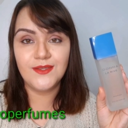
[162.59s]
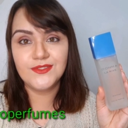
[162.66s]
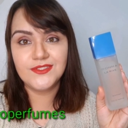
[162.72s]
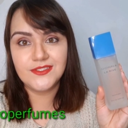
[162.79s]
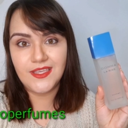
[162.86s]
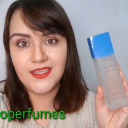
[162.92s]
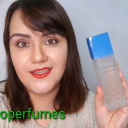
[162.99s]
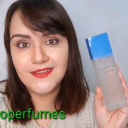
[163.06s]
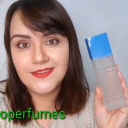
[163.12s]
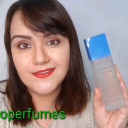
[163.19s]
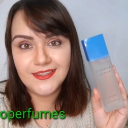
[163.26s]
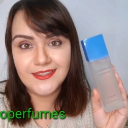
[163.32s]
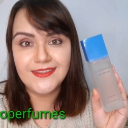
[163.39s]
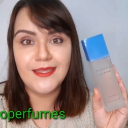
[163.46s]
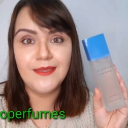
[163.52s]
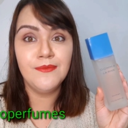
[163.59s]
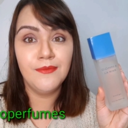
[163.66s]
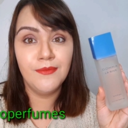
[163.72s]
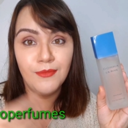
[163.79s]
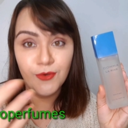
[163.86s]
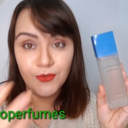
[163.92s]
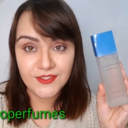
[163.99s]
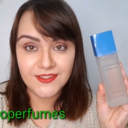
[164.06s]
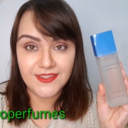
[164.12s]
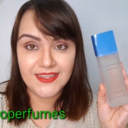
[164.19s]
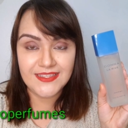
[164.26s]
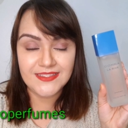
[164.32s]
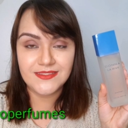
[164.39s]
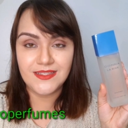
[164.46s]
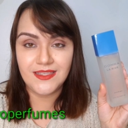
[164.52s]
Eu sei que tem
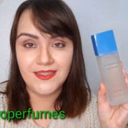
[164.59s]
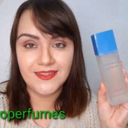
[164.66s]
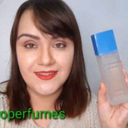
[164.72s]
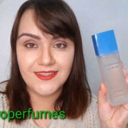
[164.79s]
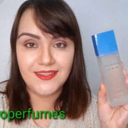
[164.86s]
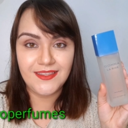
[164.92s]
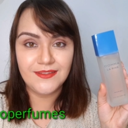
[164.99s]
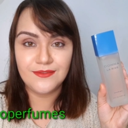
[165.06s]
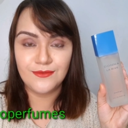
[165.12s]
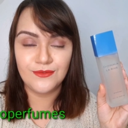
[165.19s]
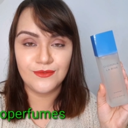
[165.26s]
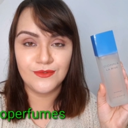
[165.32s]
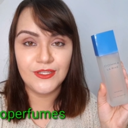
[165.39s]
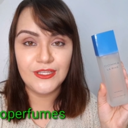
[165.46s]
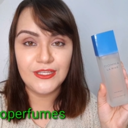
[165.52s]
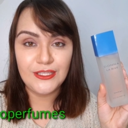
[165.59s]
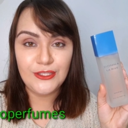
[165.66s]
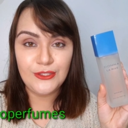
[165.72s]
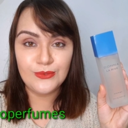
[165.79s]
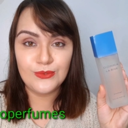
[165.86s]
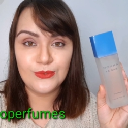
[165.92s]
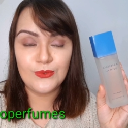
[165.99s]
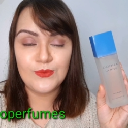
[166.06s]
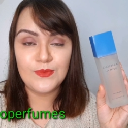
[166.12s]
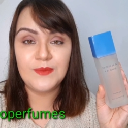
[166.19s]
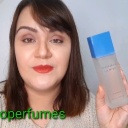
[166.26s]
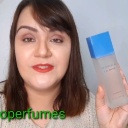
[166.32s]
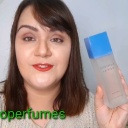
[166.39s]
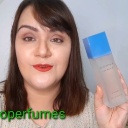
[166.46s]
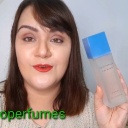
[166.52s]
muita resenha aqui no
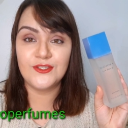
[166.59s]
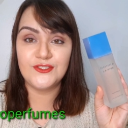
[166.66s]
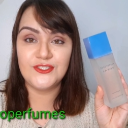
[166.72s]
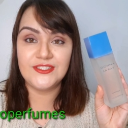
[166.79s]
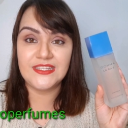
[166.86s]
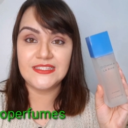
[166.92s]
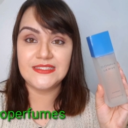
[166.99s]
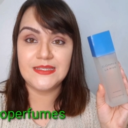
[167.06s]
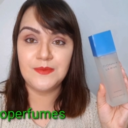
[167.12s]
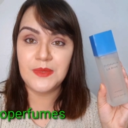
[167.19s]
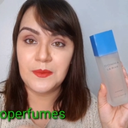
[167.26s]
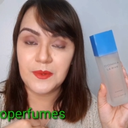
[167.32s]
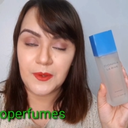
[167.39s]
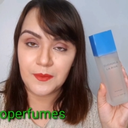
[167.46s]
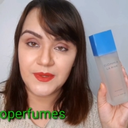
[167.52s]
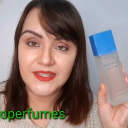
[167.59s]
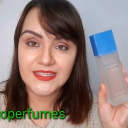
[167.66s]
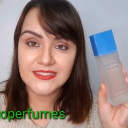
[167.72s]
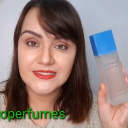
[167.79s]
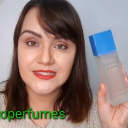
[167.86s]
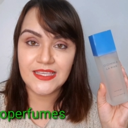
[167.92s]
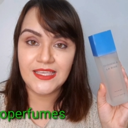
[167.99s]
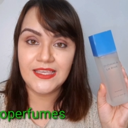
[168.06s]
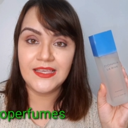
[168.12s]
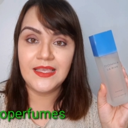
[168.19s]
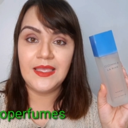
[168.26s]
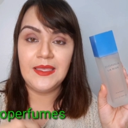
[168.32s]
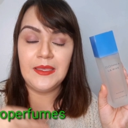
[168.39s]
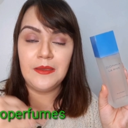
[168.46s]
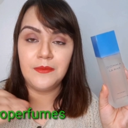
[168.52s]
YouTube, mas eu gosto de trazer a minha própria resenha